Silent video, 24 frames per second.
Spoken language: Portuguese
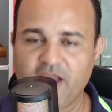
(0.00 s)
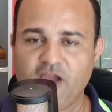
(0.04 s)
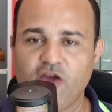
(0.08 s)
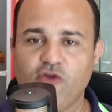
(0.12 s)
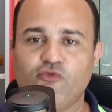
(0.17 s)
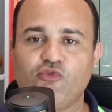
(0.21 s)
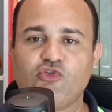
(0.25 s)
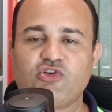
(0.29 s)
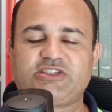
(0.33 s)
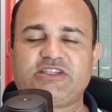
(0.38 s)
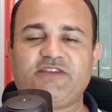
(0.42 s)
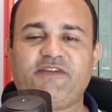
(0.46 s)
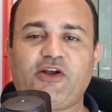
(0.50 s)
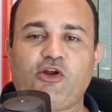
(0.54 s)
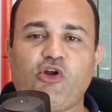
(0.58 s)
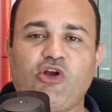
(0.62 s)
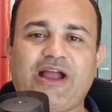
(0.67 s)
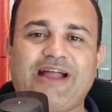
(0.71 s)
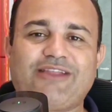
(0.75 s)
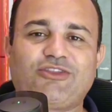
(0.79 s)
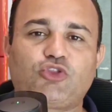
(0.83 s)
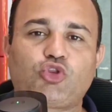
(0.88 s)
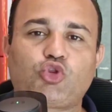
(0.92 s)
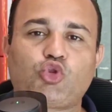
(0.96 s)
Você vai
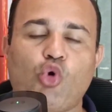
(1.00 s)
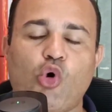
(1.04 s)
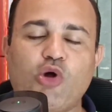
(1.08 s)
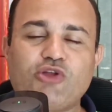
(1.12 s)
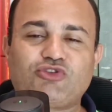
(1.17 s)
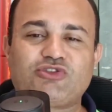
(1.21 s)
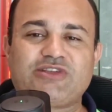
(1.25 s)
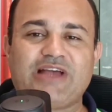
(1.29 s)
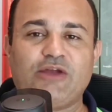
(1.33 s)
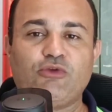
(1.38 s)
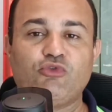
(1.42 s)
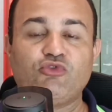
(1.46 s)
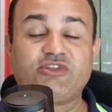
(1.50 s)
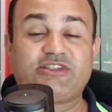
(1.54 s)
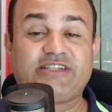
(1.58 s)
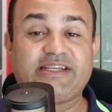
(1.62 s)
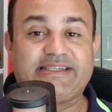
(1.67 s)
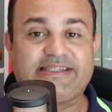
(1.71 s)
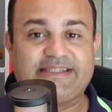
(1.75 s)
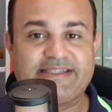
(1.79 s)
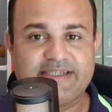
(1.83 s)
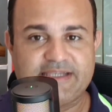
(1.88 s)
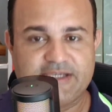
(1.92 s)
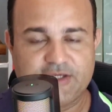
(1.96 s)
colocar todos os alunos em
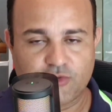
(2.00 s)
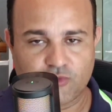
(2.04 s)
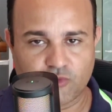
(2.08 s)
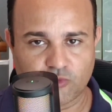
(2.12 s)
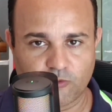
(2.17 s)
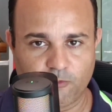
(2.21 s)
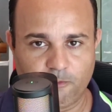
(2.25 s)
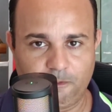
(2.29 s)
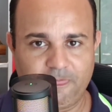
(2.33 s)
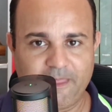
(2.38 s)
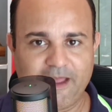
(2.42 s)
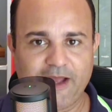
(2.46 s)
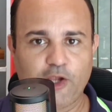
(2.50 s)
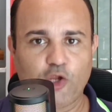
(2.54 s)
círculo.